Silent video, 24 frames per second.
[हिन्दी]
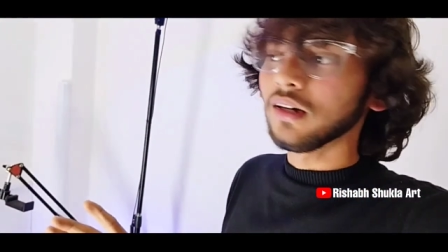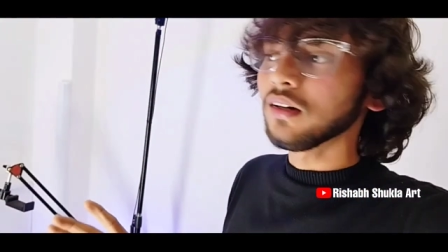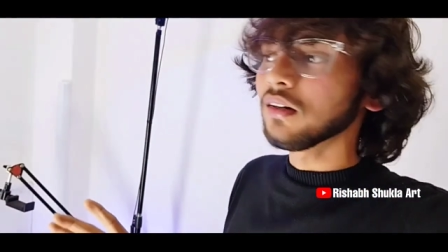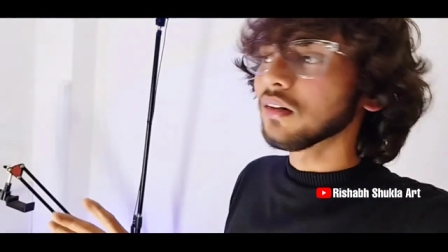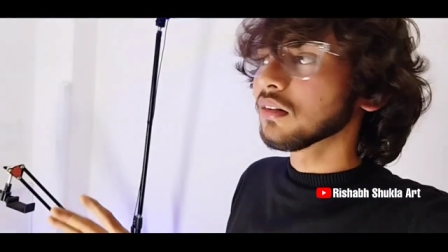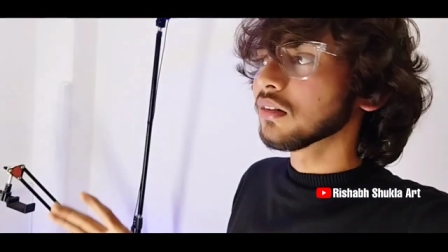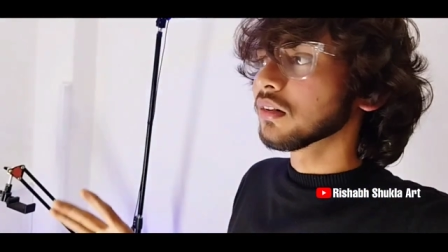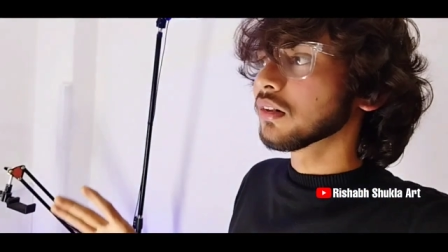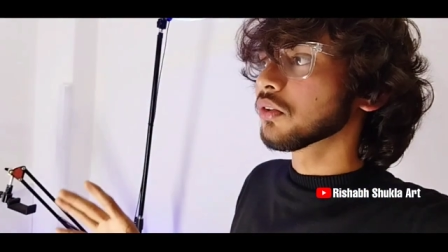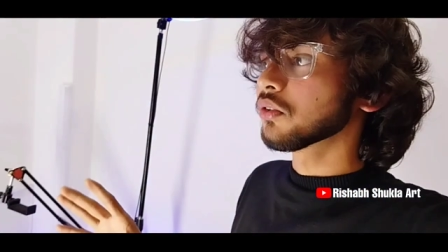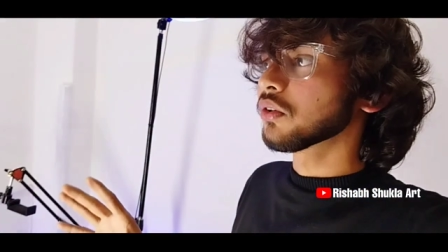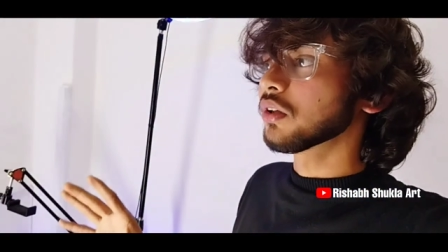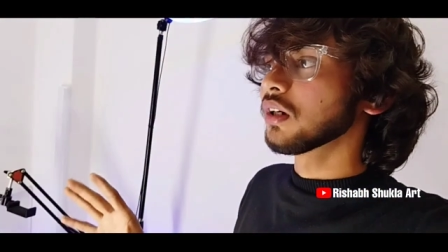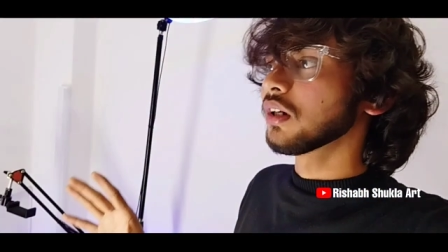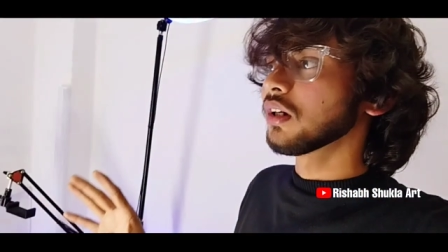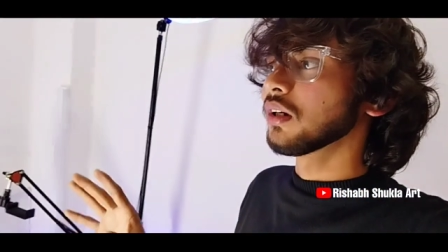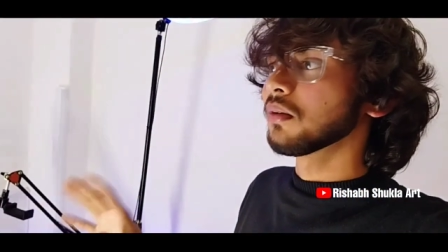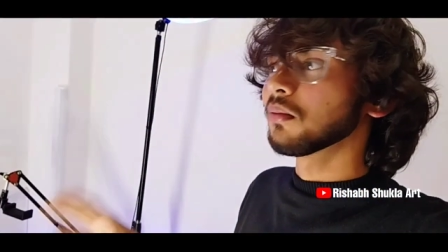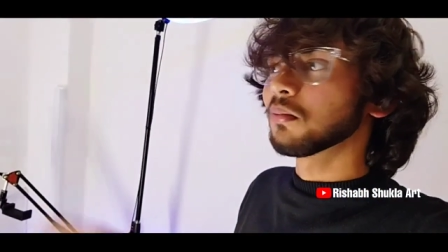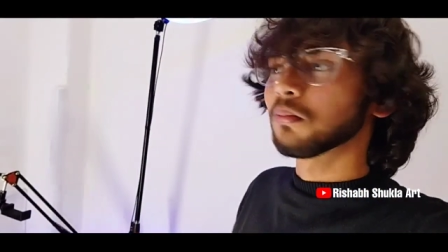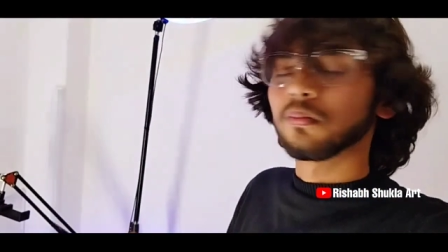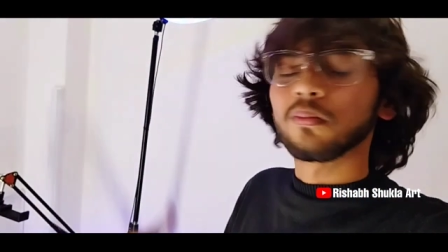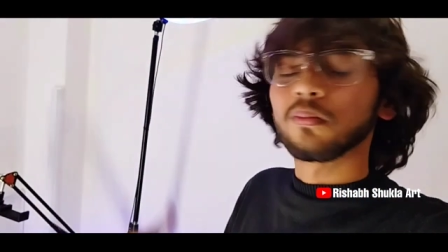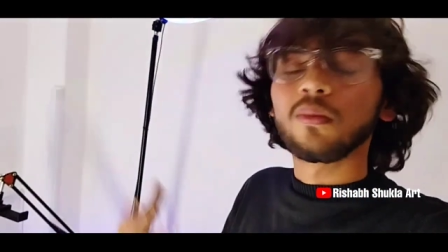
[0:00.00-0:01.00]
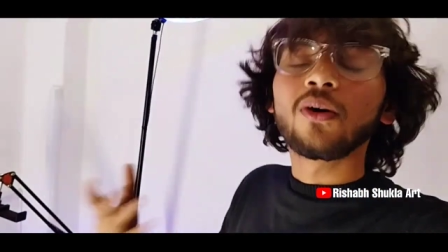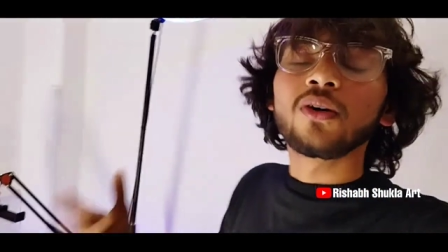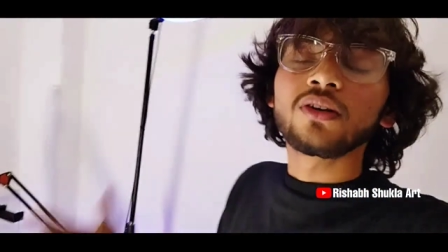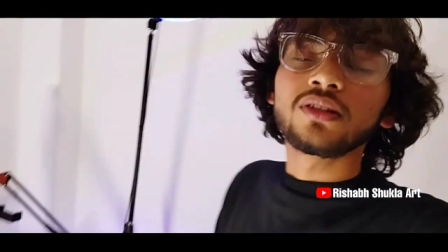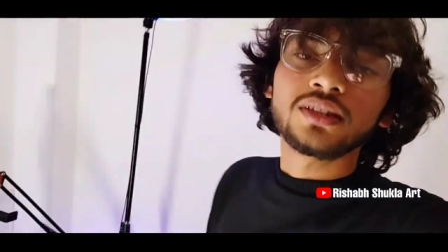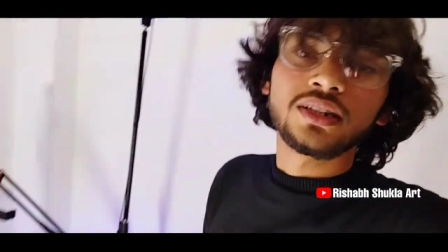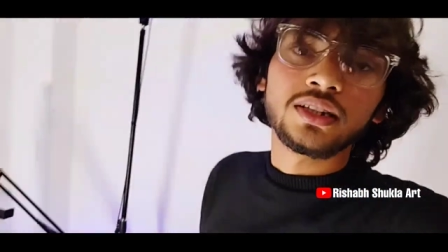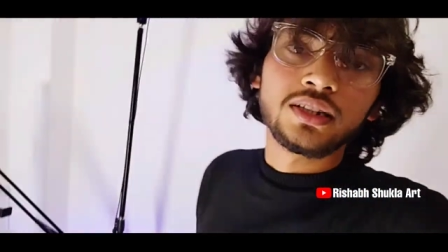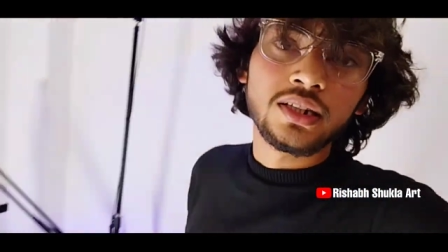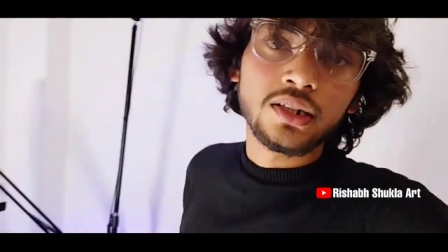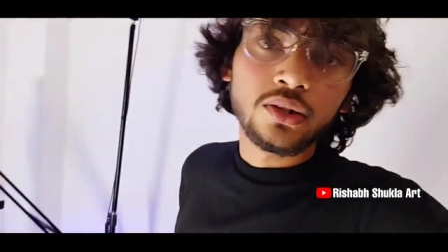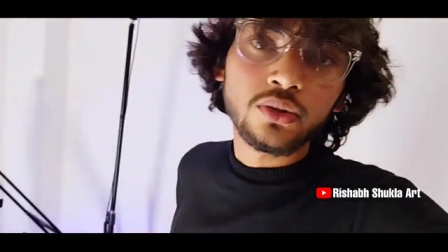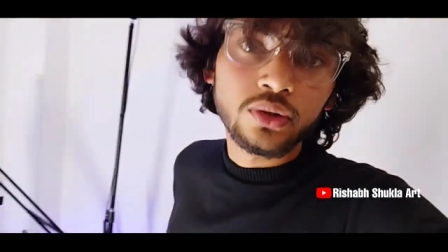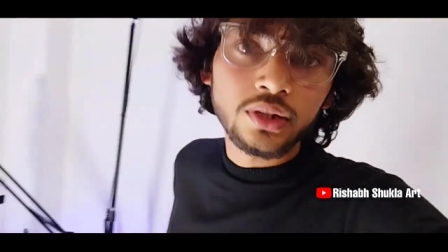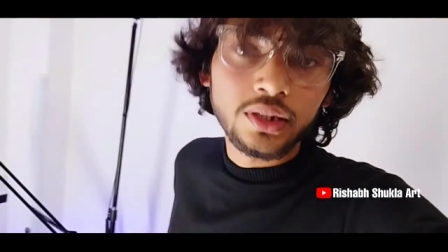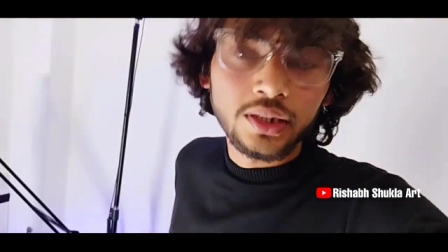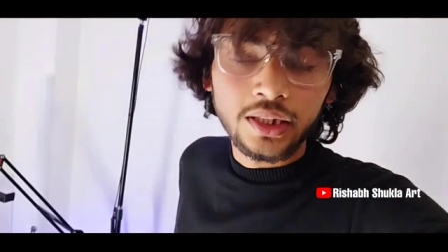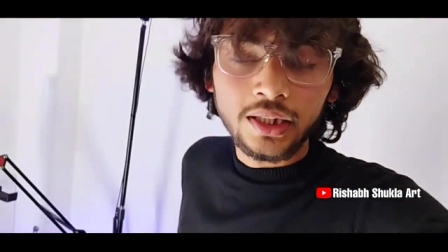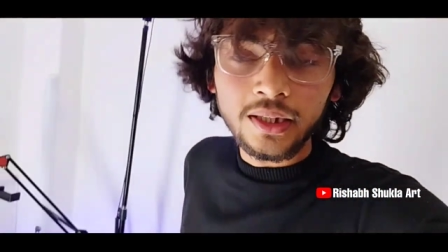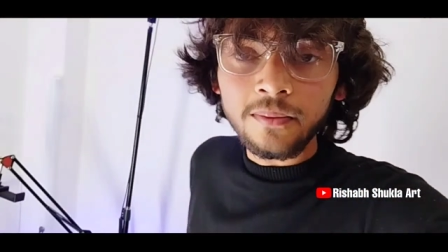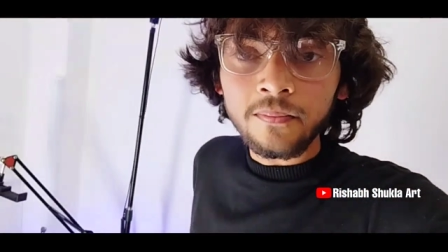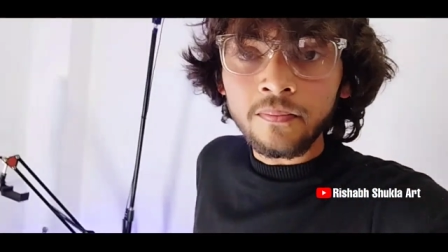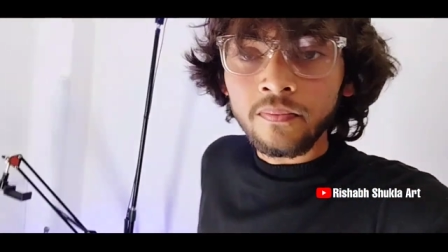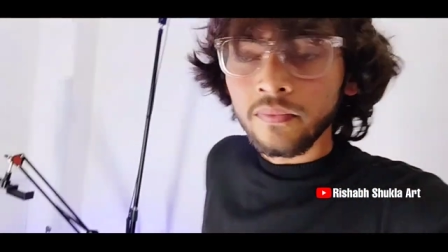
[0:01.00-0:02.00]
पाया क्योंकि बहुत चीज़ें
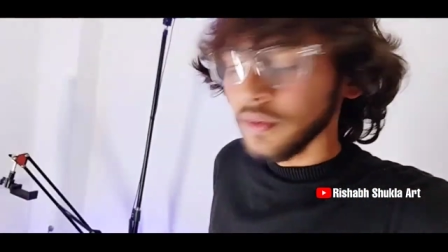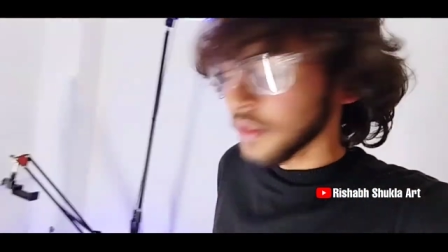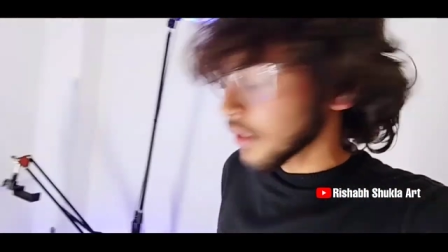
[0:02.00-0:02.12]
हुई हैं